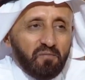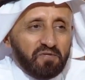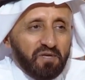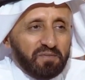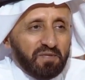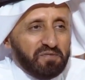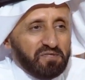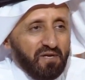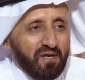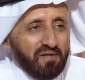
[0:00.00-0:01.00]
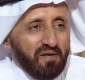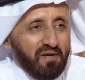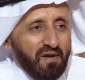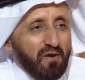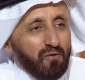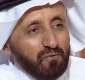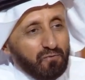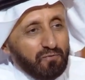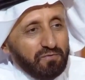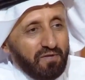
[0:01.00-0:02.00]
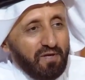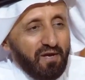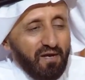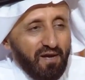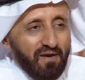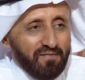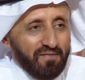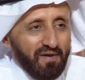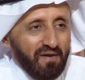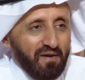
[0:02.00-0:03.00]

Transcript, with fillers: المرتبطة بالسيادة الحدود الأحلاف